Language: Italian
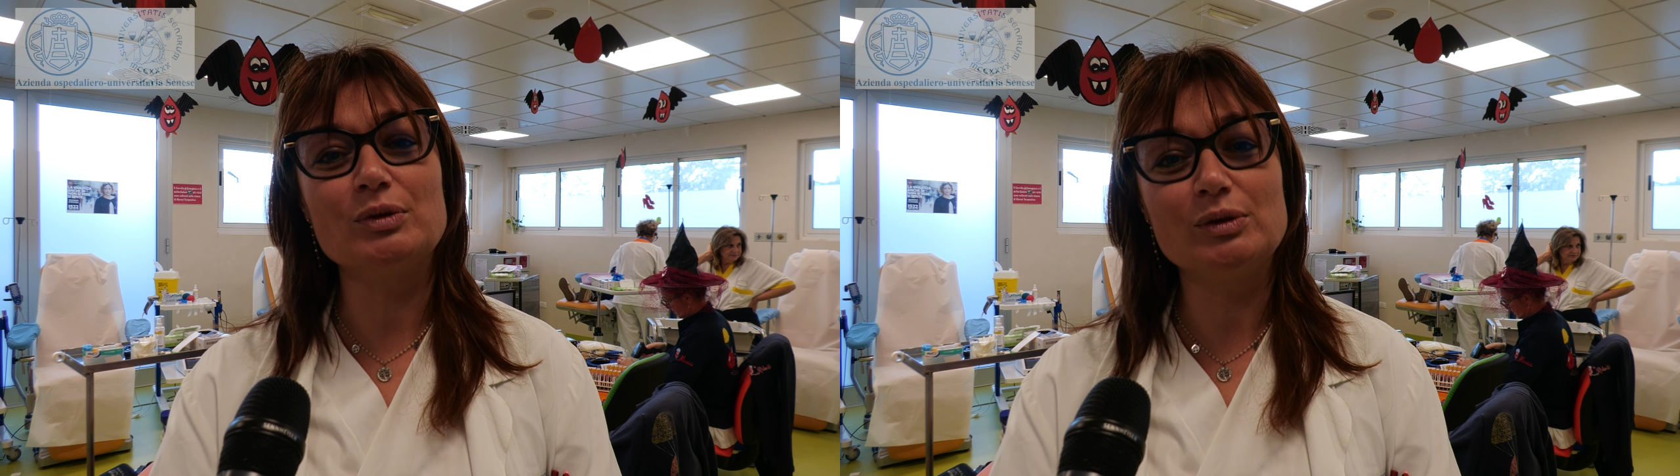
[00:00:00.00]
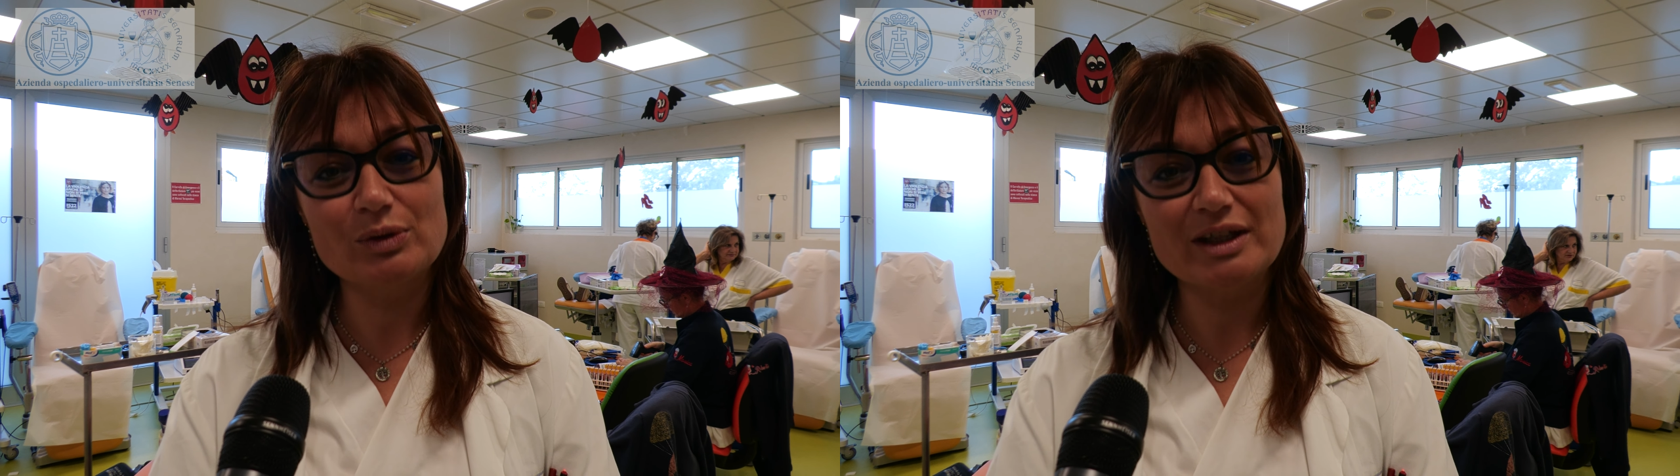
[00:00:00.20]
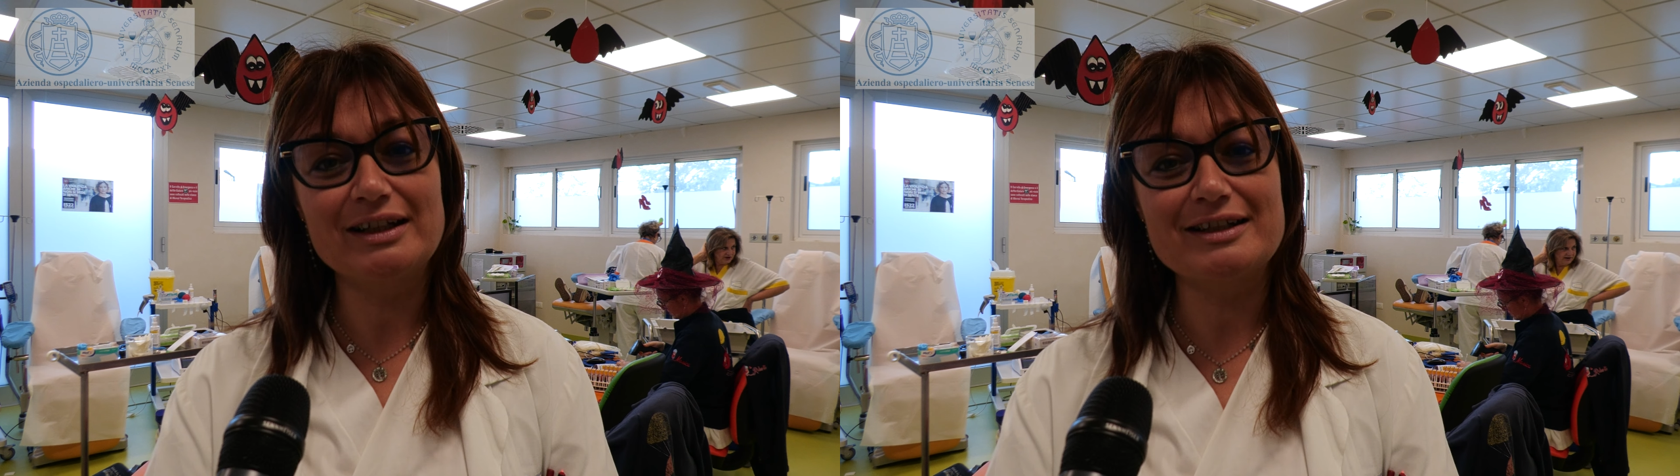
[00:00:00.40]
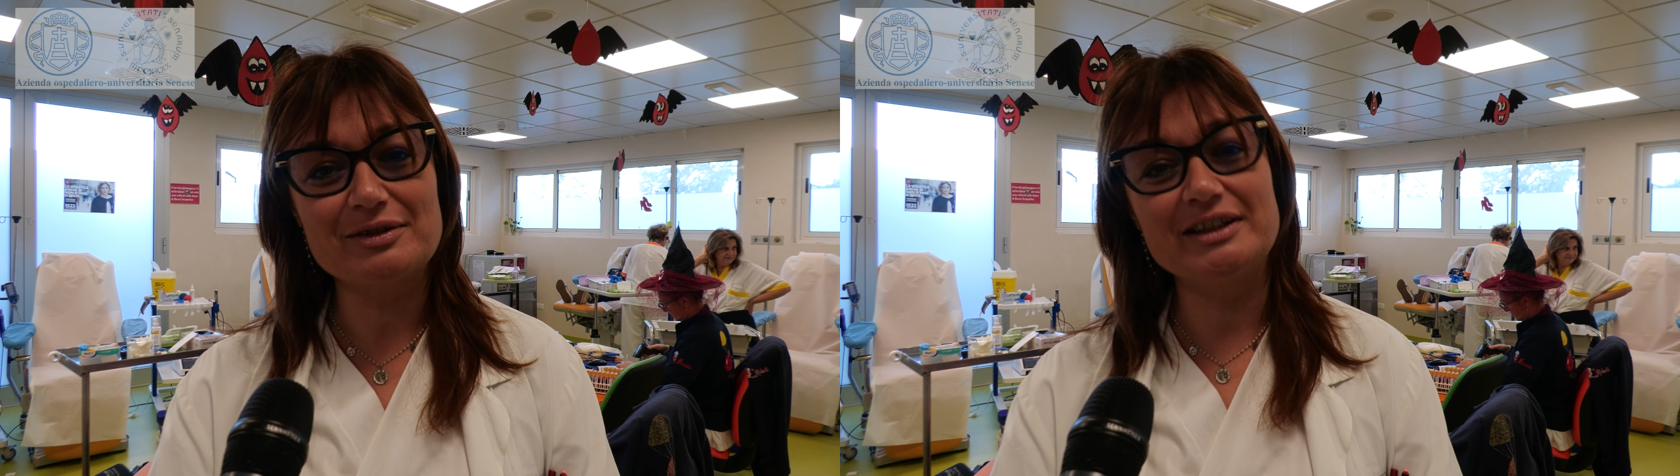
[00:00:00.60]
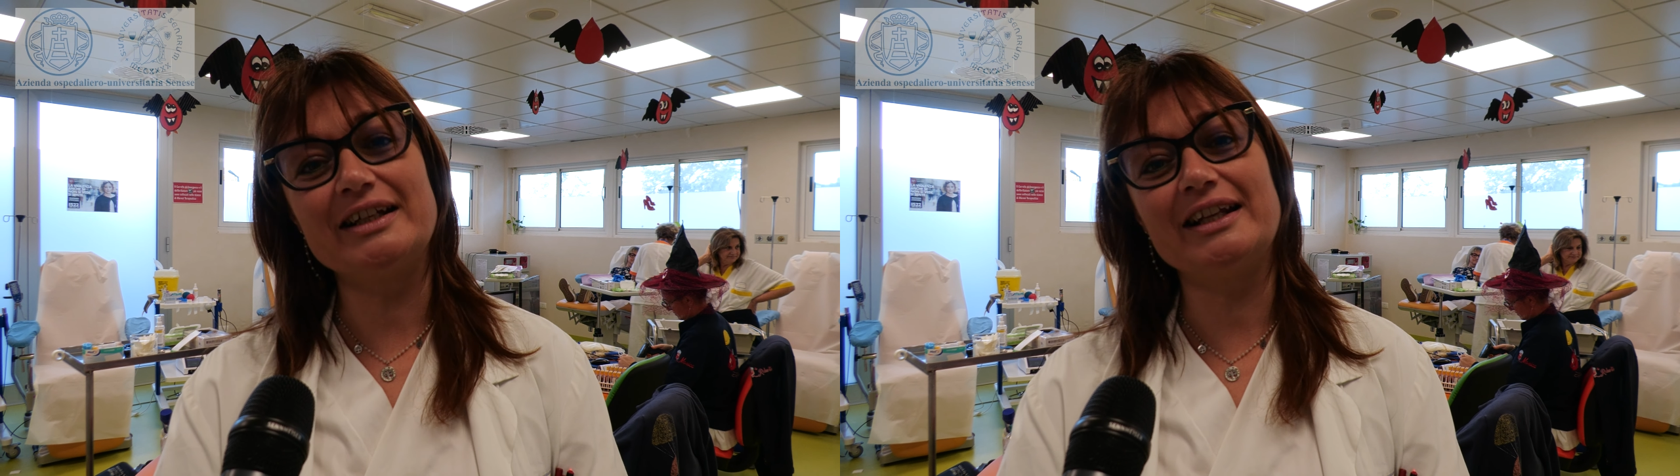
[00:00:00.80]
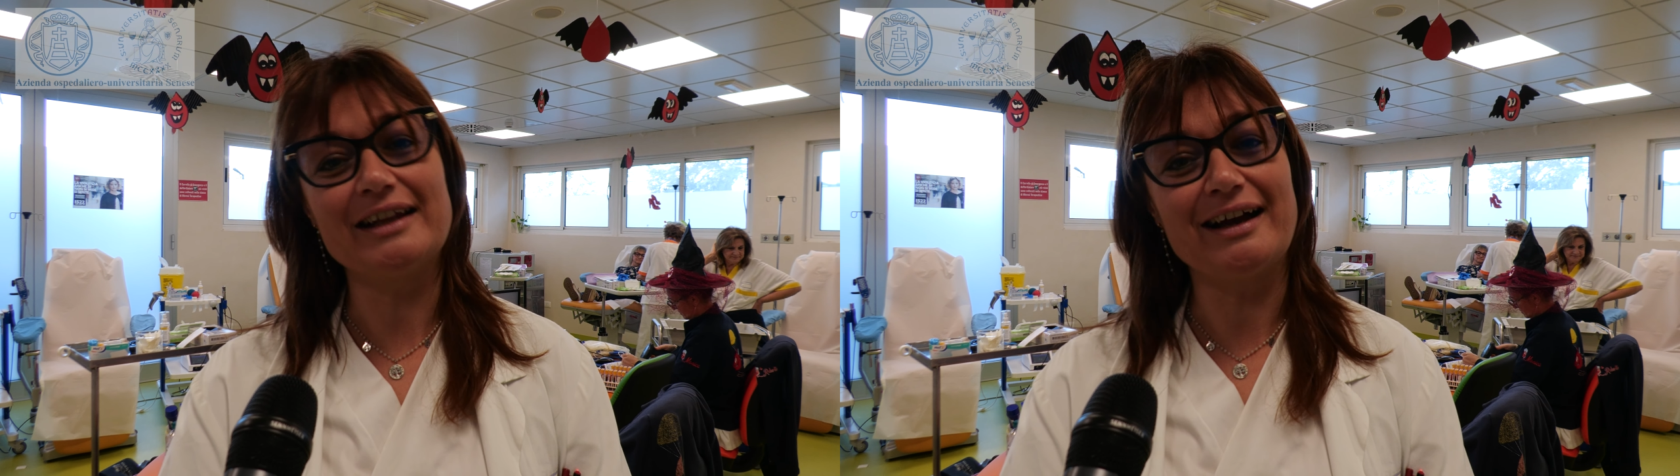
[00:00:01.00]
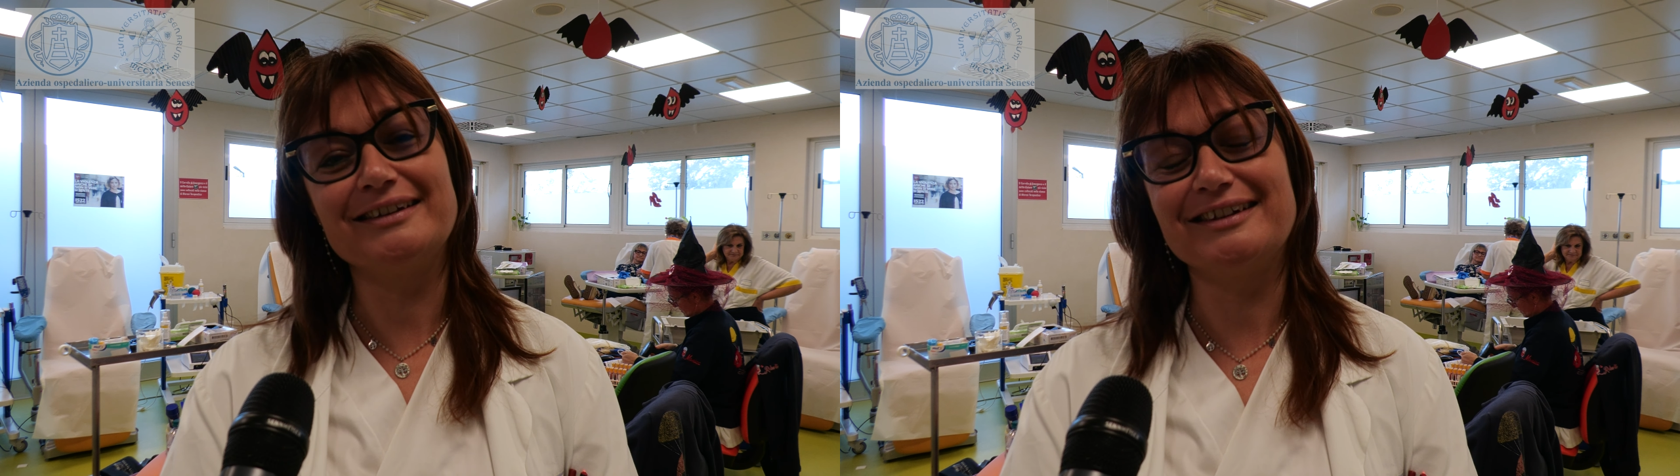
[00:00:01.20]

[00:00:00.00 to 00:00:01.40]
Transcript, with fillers: cultura della solidarietà